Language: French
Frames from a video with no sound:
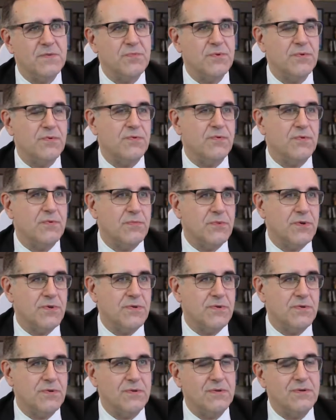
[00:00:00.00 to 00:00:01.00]
pour le nombre
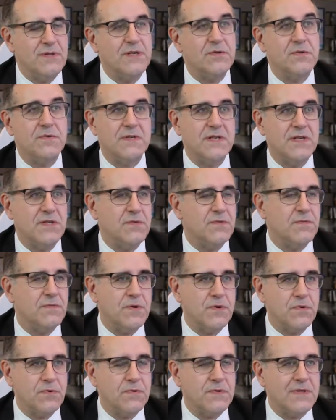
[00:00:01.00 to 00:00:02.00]
d'associations
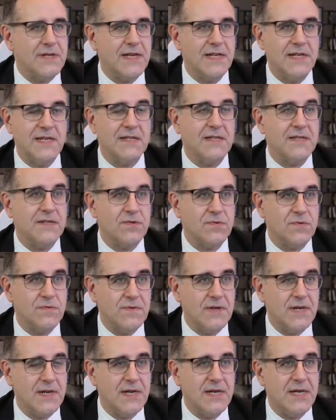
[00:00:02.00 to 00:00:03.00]
franco-australiennes qui se
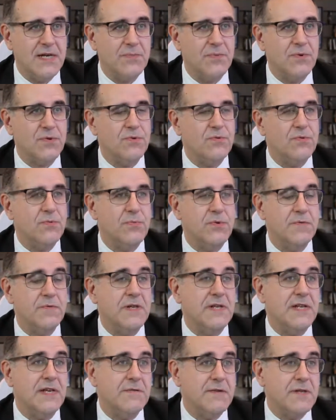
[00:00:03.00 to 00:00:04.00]
trouvaient là, pour le nombre de
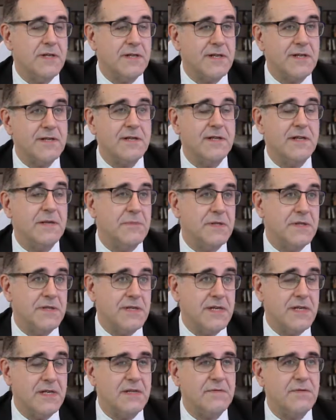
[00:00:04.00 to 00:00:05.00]
villes qui avaient des traités
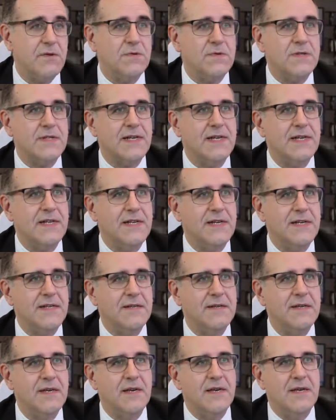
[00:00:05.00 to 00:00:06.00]
d'amitié avec des villes
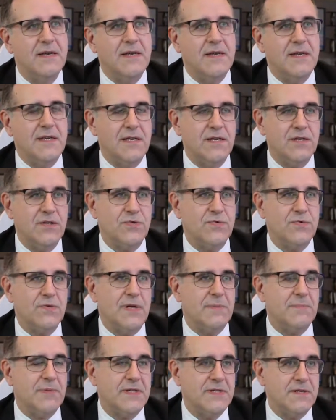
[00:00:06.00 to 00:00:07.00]
australiennes. Et un jour,
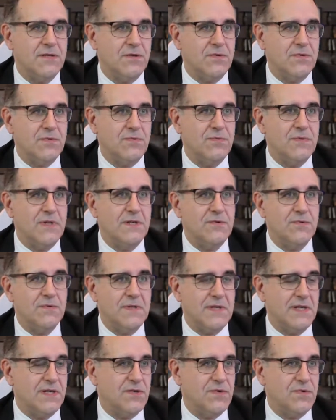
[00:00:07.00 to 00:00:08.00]
la présidente d'une
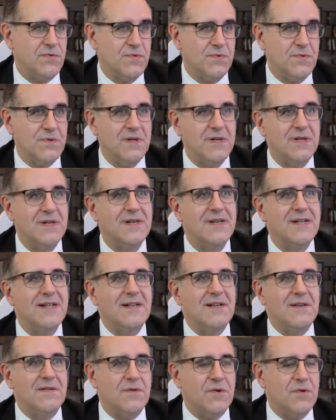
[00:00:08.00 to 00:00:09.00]
association euh,
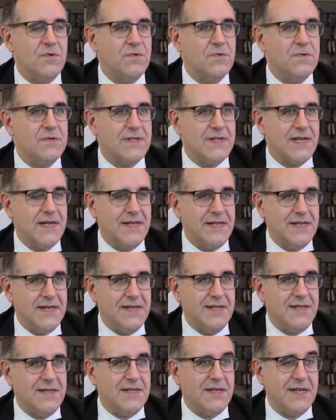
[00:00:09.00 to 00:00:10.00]

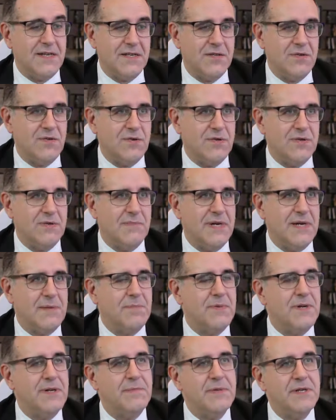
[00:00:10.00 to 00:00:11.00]
franco-australienne, à Draguignan, m'a
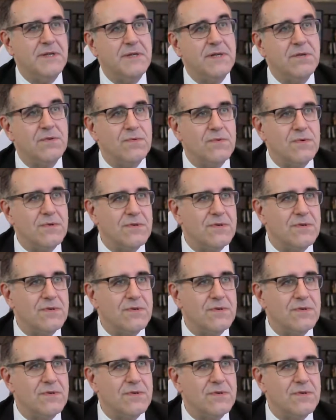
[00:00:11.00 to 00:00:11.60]
appelé, m'a dit Écoute,